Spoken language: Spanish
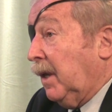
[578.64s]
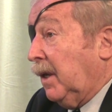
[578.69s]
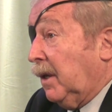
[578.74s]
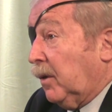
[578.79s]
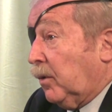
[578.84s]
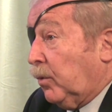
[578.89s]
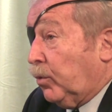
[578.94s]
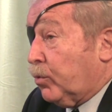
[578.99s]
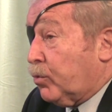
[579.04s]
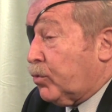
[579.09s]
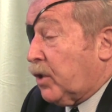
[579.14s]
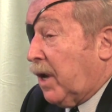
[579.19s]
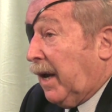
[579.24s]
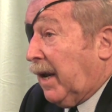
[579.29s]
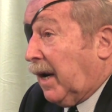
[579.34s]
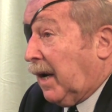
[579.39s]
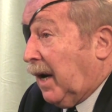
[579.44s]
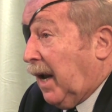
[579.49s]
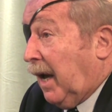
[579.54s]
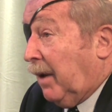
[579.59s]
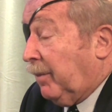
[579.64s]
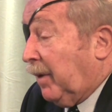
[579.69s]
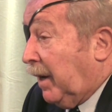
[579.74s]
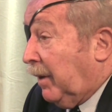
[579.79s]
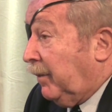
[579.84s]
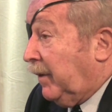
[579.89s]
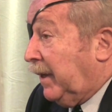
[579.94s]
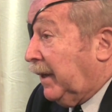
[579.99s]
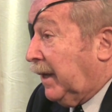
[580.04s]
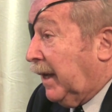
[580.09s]
cruzar a
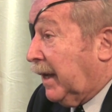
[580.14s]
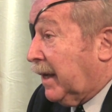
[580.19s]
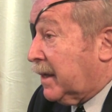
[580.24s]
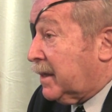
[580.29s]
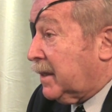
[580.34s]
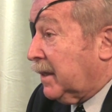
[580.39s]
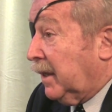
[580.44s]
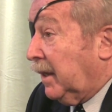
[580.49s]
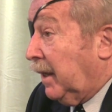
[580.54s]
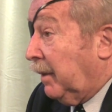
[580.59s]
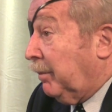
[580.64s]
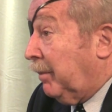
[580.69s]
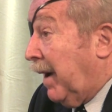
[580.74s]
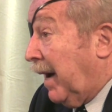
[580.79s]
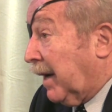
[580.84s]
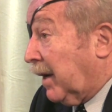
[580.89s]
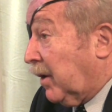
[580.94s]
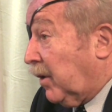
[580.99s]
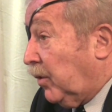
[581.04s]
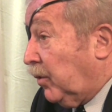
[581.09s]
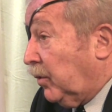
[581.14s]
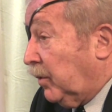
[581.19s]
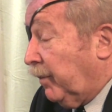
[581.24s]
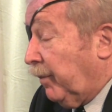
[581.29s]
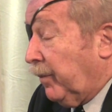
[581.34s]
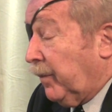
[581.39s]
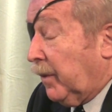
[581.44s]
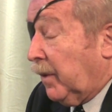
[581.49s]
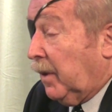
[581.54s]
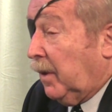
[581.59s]
Malvinas en barco,
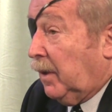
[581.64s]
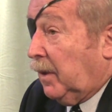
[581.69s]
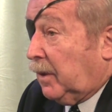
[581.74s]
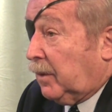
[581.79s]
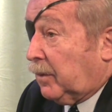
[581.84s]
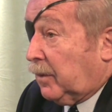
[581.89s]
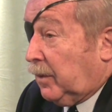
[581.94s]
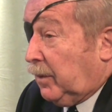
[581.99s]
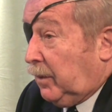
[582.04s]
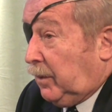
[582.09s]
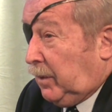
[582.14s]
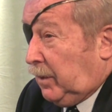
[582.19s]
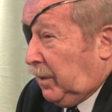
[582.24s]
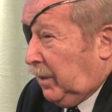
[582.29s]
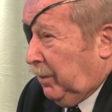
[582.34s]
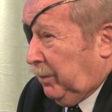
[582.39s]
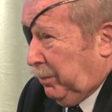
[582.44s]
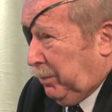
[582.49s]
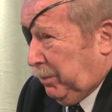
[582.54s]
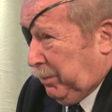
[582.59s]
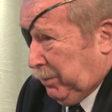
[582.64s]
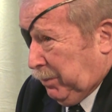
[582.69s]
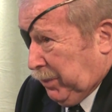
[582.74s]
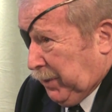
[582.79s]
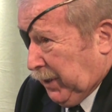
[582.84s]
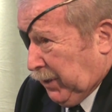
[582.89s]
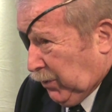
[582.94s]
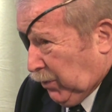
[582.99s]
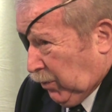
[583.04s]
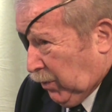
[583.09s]

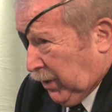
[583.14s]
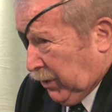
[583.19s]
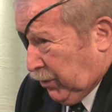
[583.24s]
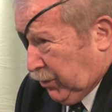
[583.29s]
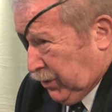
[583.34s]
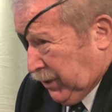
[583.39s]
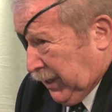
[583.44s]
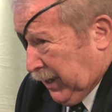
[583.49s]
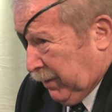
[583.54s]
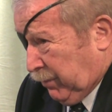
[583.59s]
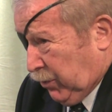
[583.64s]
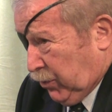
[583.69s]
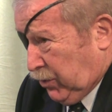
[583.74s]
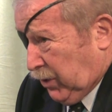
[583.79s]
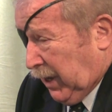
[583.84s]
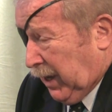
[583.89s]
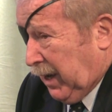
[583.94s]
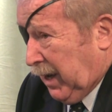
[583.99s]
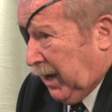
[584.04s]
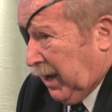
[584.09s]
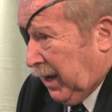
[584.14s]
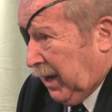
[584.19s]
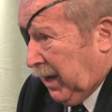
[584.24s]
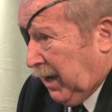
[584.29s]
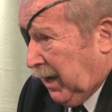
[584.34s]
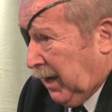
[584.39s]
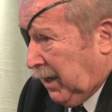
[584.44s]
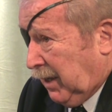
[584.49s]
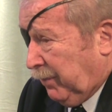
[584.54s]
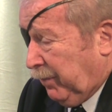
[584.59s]
pero cuando llegamos
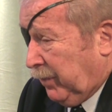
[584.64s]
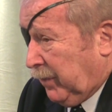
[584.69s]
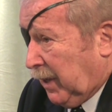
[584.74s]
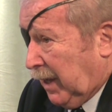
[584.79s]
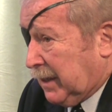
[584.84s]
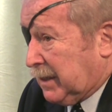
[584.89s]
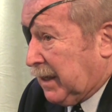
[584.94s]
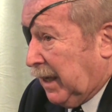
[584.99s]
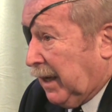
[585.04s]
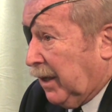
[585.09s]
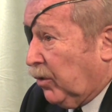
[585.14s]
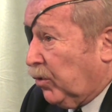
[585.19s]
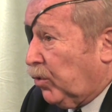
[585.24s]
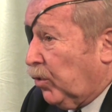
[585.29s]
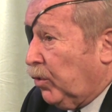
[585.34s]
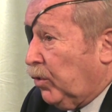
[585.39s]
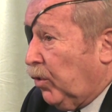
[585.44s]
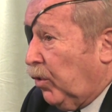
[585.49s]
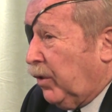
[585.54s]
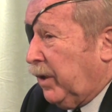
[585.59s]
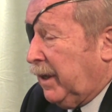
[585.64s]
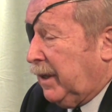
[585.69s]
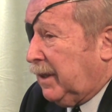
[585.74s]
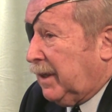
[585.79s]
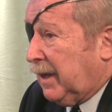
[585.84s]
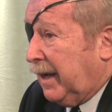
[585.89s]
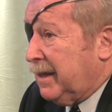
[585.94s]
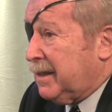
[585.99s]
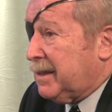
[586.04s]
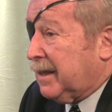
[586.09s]
a, a San Antonio
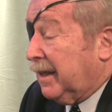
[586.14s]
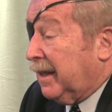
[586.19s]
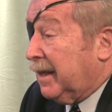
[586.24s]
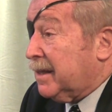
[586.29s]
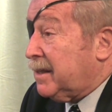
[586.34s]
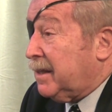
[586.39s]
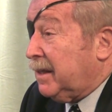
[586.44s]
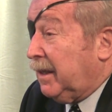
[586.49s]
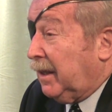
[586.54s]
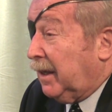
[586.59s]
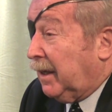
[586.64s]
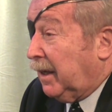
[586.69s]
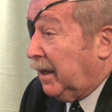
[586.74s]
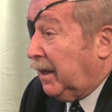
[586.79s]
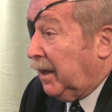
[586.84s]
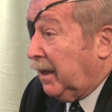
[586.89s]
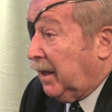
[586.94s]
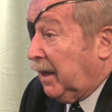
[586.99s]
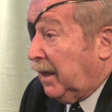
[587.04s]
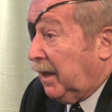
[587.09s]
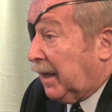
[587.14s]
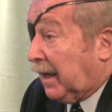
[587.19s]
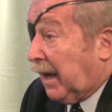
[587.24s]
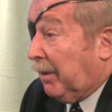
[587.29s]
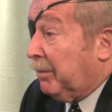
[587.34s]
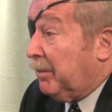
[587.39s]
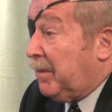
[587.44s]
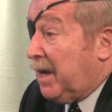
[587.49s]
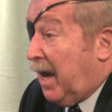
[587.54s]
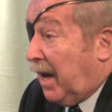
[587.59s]
Oeste, ahí se decide
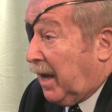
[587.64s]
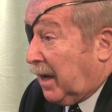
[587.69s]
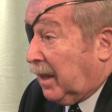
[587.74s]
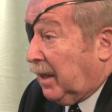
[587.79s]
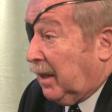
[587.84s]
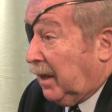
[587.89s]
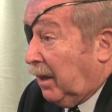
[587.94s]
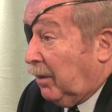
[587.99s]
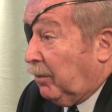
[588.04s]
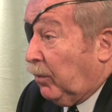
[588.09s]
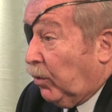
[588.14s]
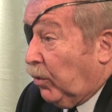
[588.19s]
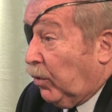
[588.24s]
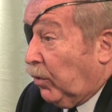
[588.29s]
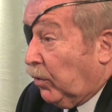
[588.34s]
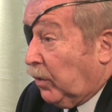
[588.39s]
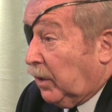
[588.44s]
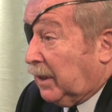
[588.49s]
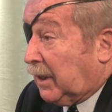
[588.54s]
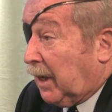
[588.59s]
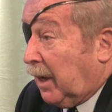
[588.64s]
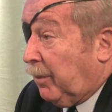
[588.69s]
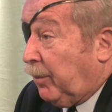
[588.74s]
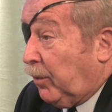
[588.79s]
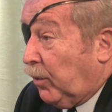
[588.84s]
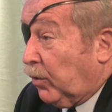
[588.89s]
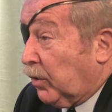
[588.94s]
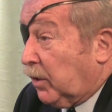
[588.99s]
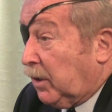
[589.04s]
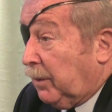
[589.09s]
cambiar el modo de
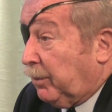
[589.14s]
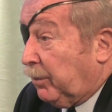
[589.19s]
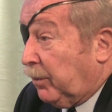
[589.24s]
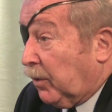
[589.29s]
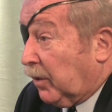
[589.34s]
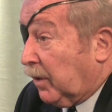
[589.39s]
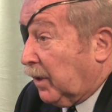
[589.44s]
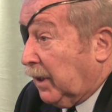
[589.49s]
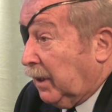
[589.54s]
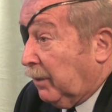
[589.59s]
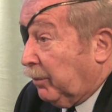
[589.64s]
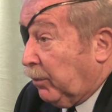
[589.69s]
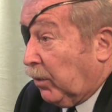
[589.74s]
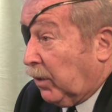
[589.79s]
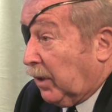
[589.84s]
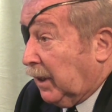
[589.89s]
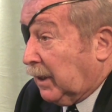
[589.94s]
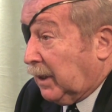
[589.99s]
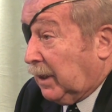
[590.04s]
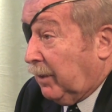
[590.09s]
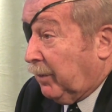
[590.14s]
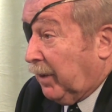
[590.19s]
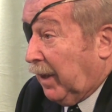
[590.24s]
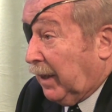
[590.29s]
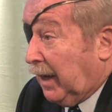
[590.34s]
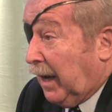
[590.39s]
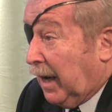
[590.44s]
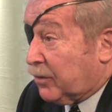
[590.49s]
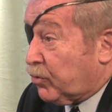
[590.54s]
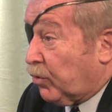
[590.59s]
transporte porque por el tema
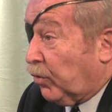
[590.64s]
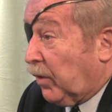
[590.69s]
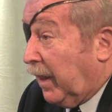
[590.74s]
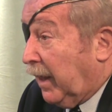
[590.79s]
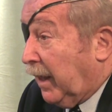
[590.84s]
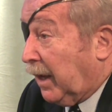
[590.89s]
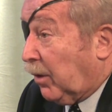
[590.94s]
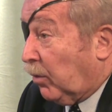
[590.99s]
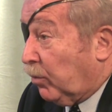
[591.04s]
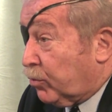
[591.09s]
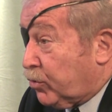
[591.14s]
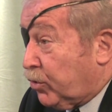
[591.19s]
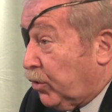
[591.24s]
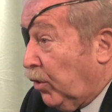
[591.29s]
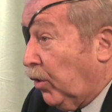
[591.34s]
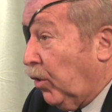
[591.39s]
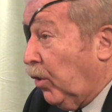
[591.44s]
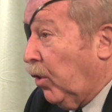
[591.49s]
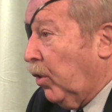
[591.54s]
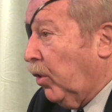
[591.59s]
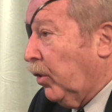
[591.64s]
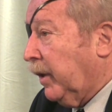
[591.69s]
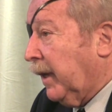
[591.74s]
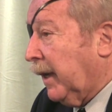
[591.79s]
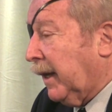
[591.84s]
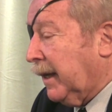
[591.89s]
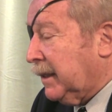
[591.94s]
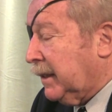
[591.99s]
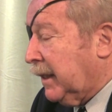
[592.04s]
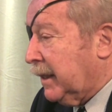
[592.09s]
de la zona de exclusión y
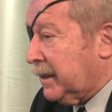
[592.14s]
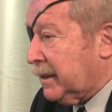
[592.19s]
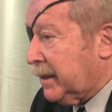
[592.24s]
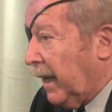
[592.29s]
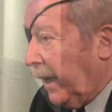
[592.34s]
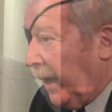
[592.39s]
que decían